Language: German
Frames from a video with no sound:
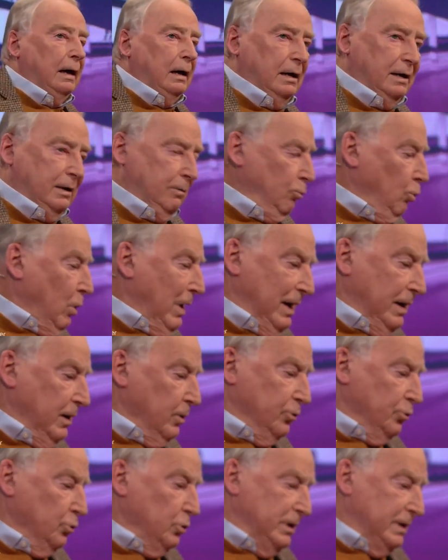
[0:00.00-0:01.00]
Ich hätte
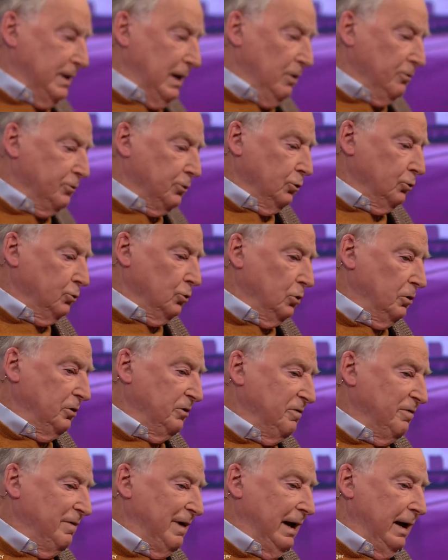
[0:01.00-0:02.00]
es so nicht ausgedrückt,
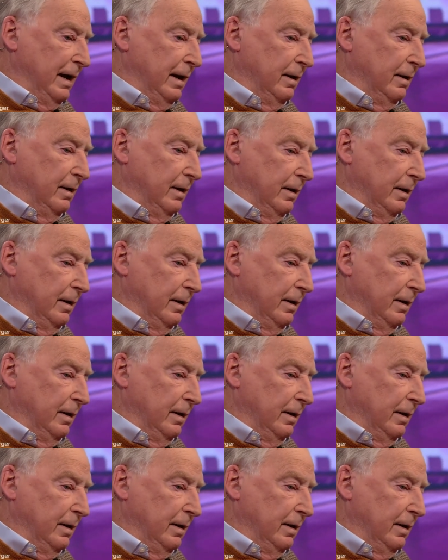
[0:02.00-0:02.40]
weil.